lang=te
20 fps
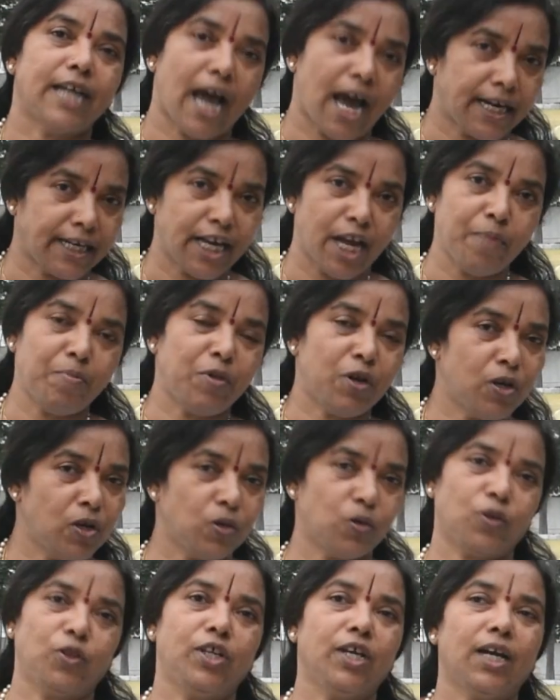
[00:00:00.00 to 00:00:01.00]
ఆ
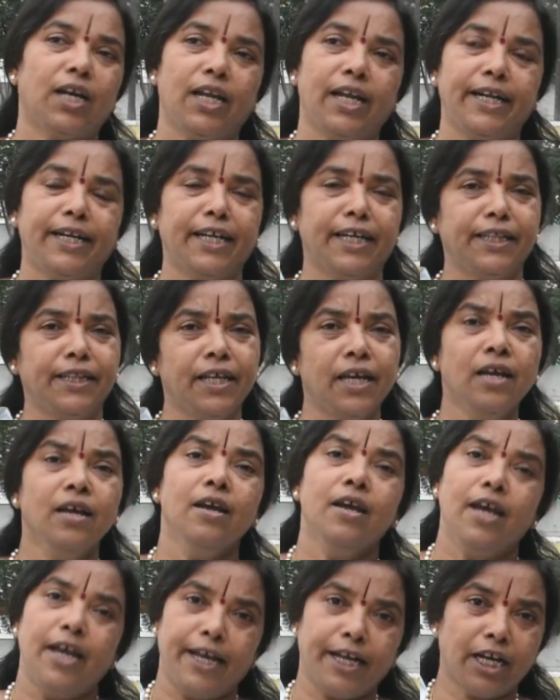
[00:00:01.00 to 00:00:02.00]
టైంలోనే కొద్దిగా లేట్ అయింది
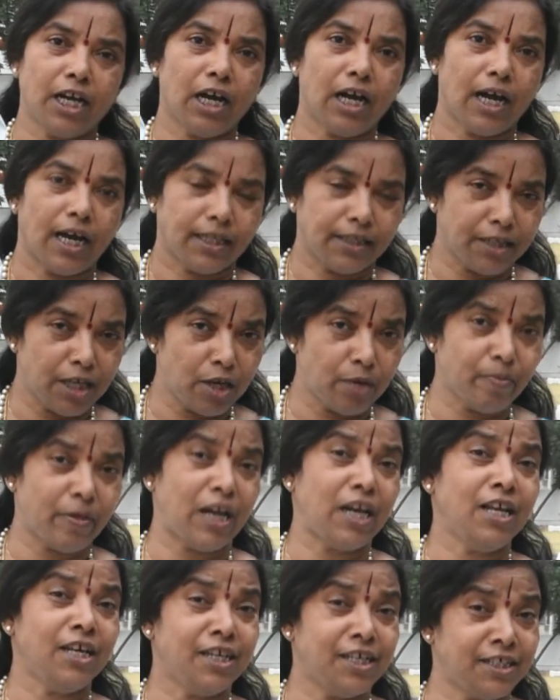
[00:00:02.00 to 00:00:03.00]
ఇంకా నేను
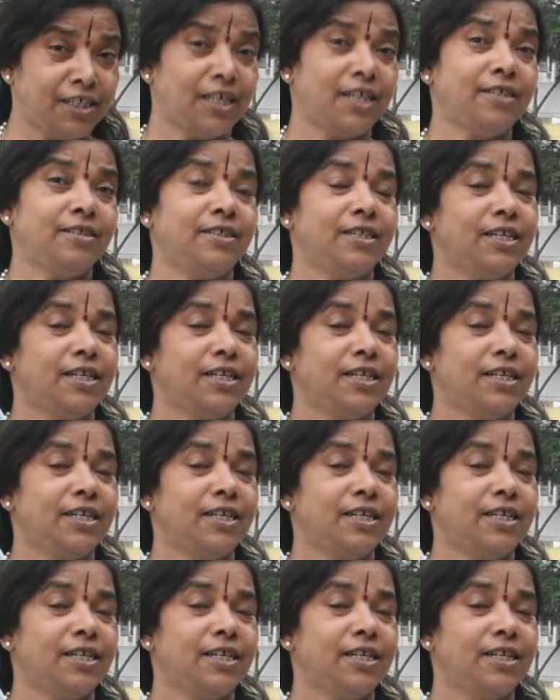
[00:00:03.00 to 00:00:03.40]
మళ్ళీ రీసెర్చ్